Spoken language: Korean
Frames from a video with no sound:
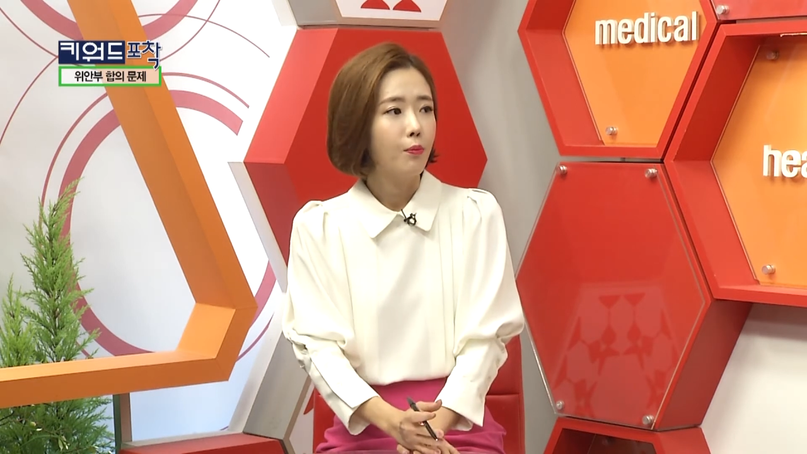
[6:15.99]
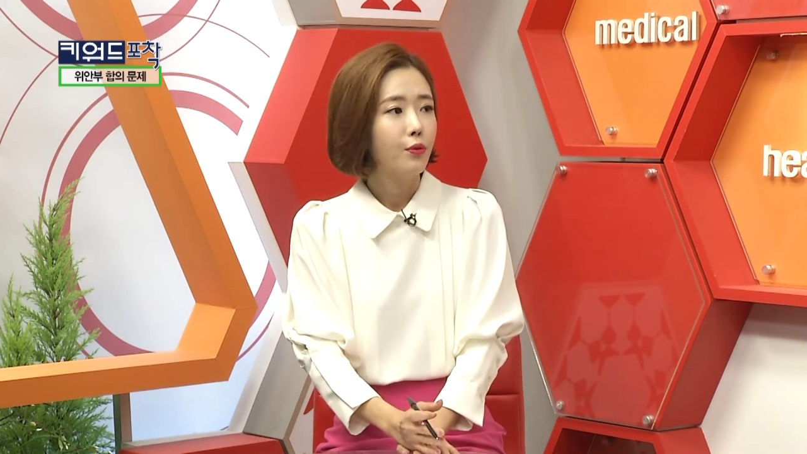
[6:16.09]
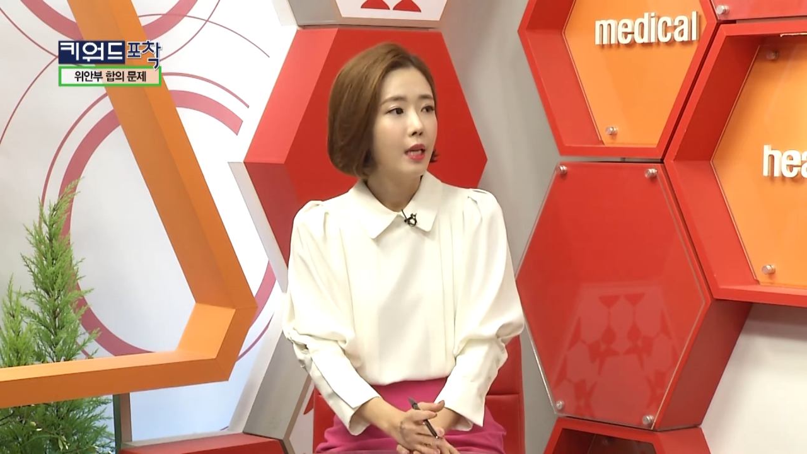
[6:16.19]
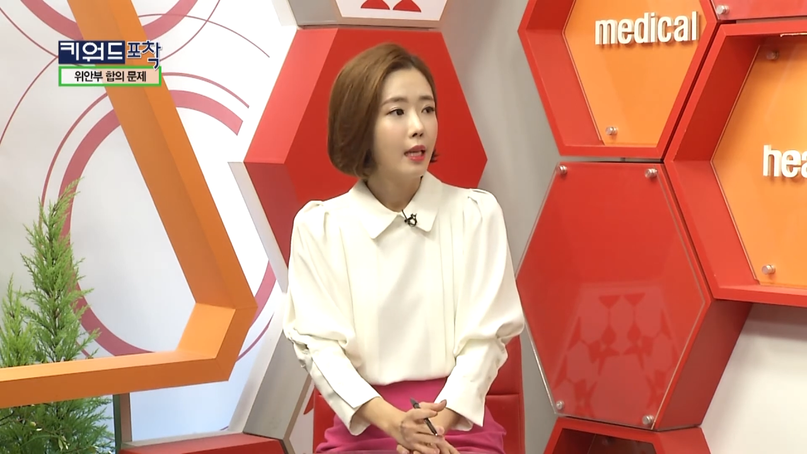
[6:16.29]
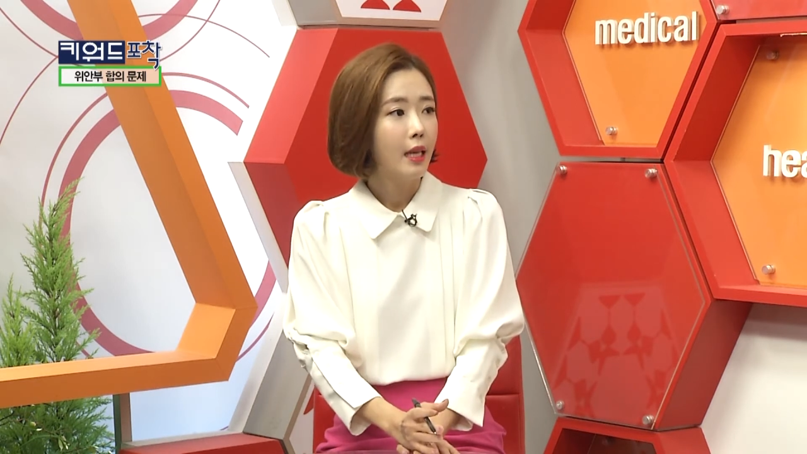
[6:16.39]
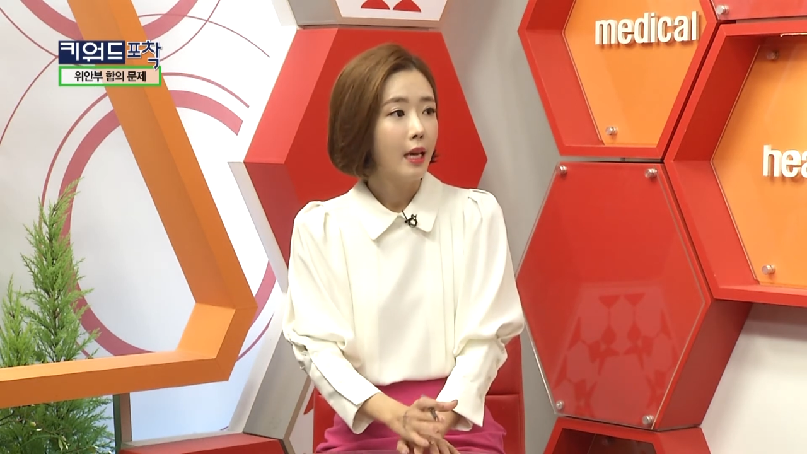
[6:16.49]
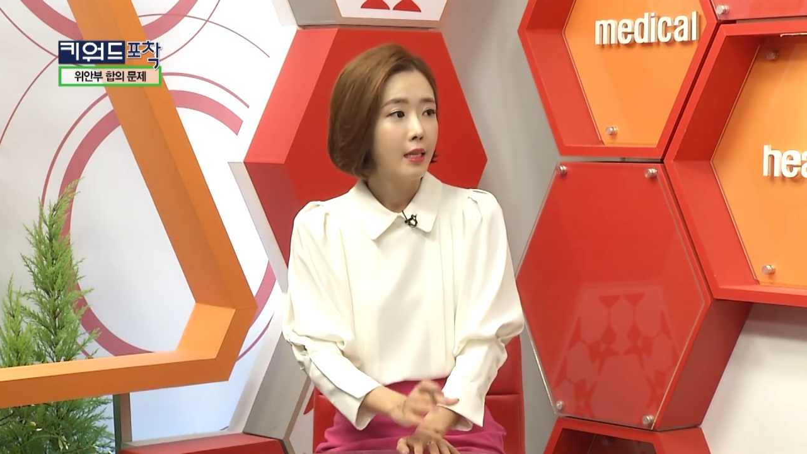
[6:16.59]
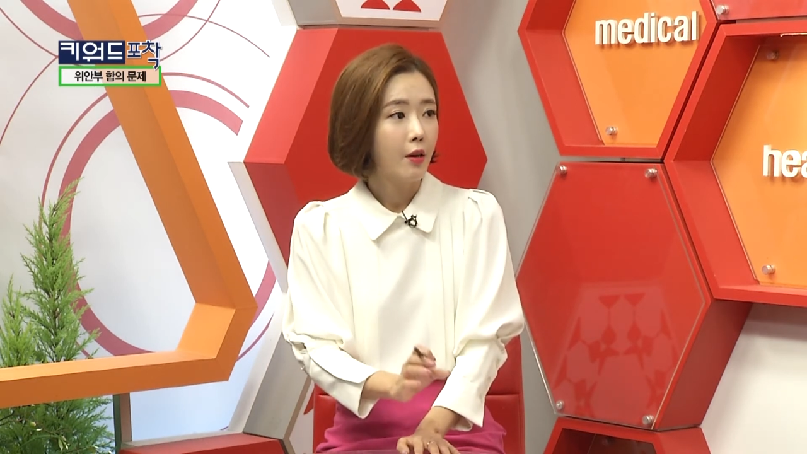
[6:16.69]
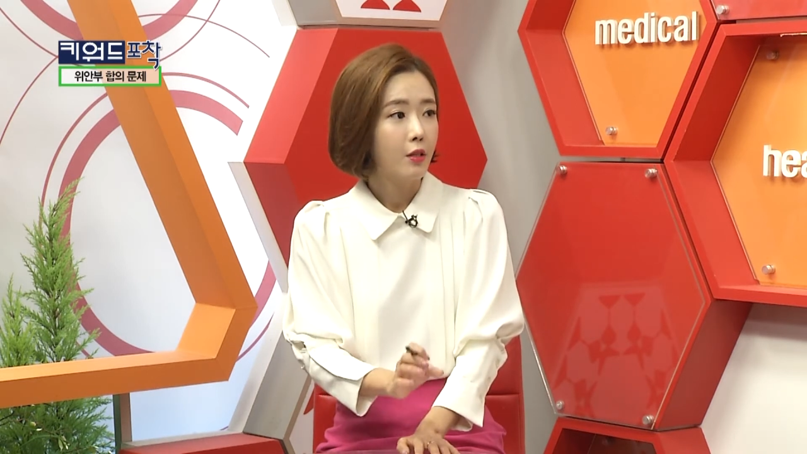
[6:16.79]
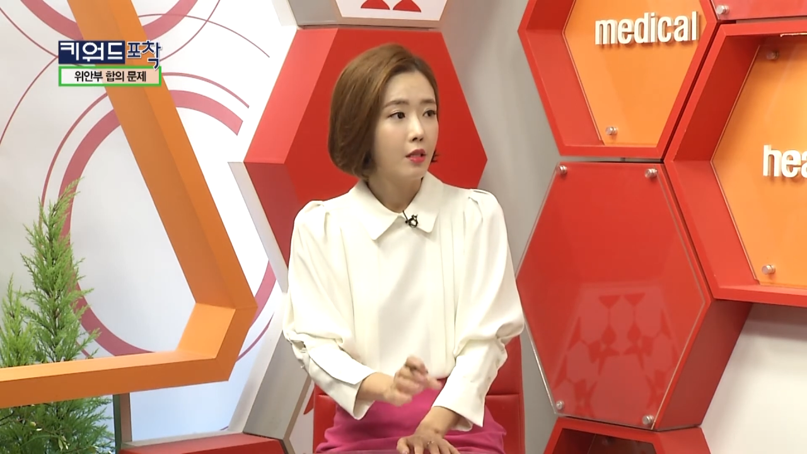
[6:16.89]
부산에
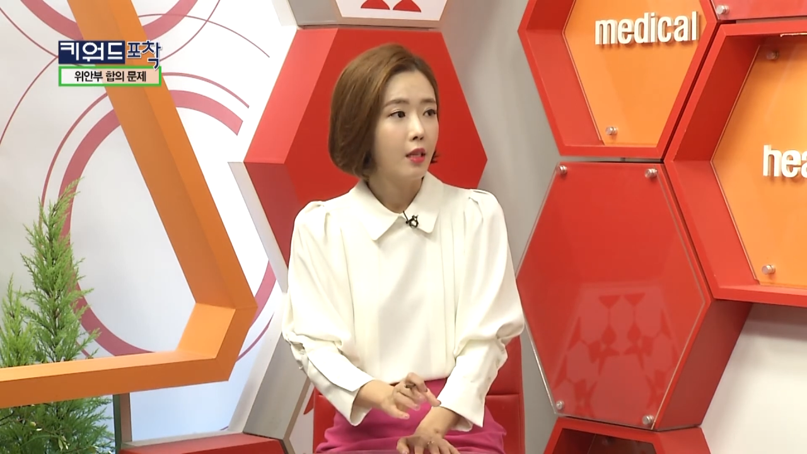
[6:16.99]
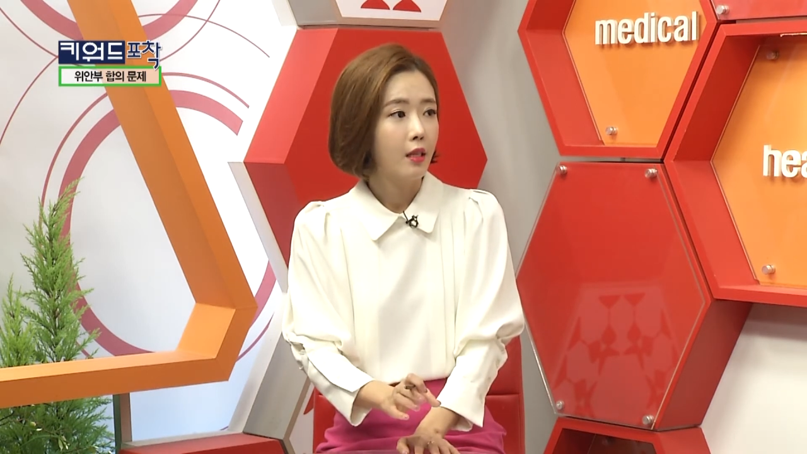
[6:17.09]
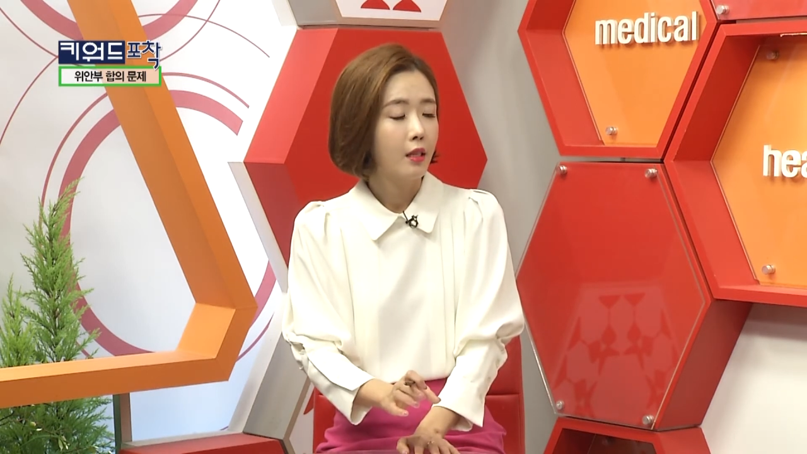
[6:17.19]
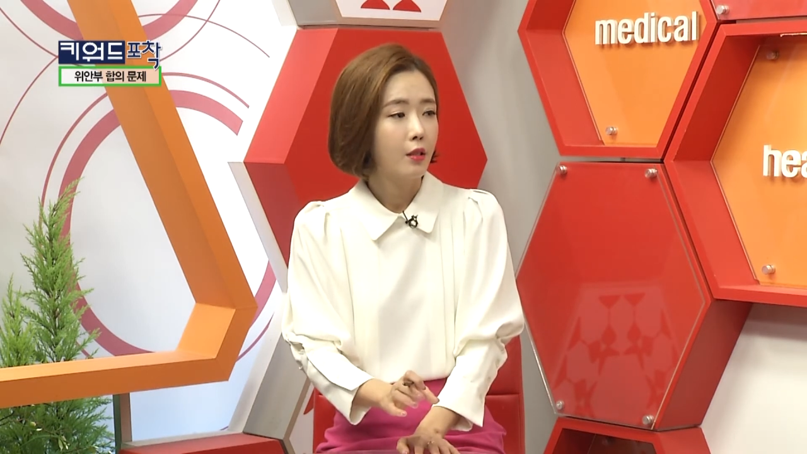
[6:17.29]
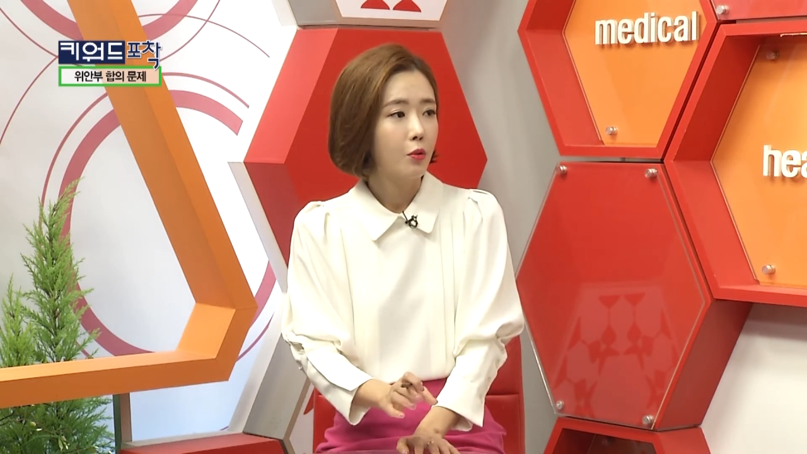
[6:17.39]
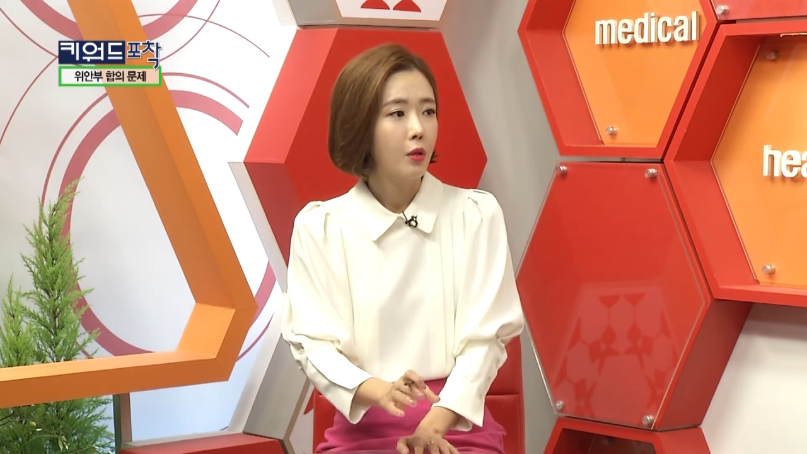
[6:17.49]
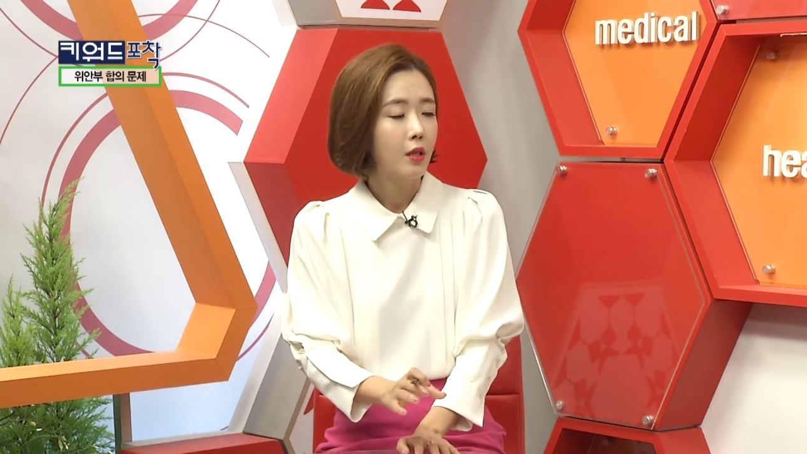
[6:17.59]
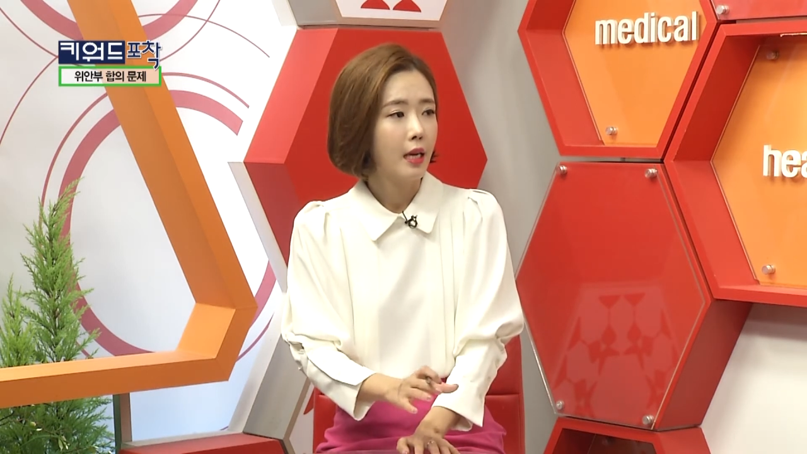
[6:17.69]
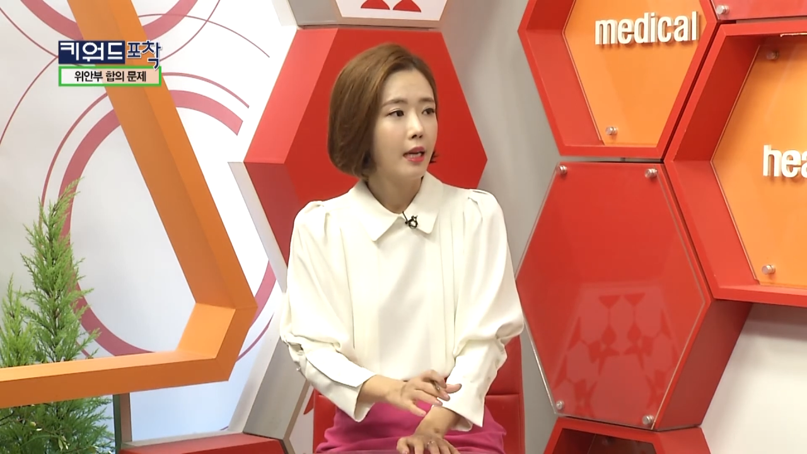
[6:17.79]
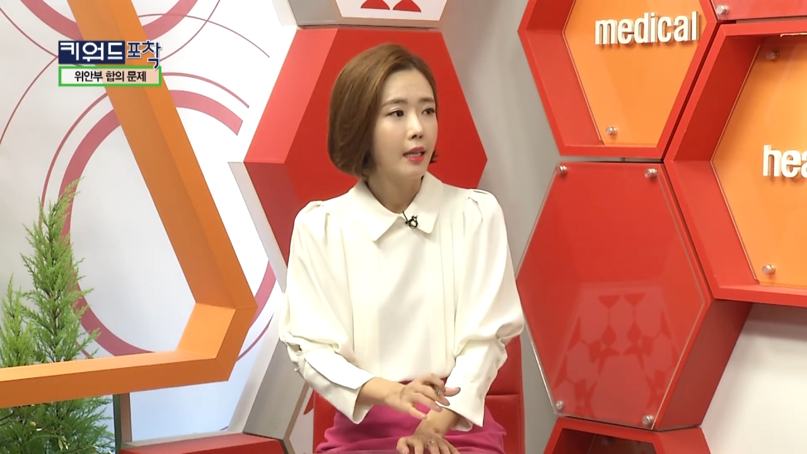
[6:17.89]
세워진 그
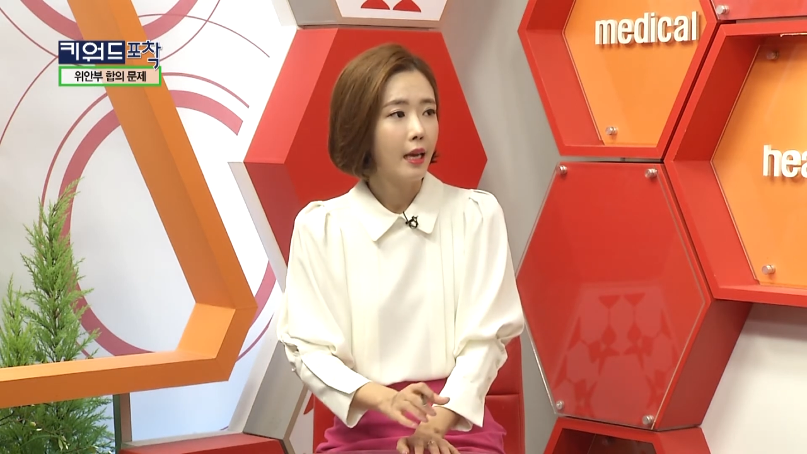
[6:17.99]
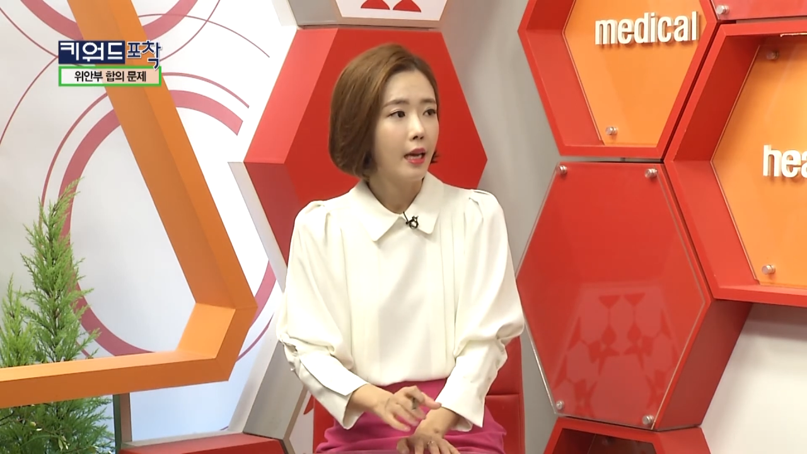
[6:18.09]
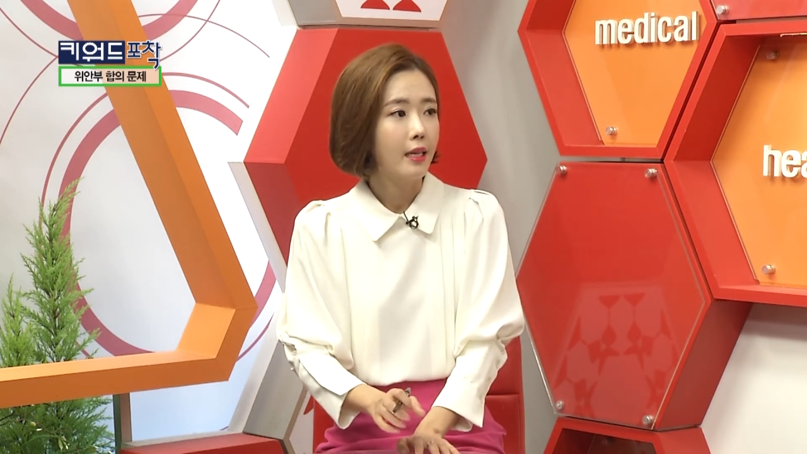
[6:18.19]
소녀상에 대해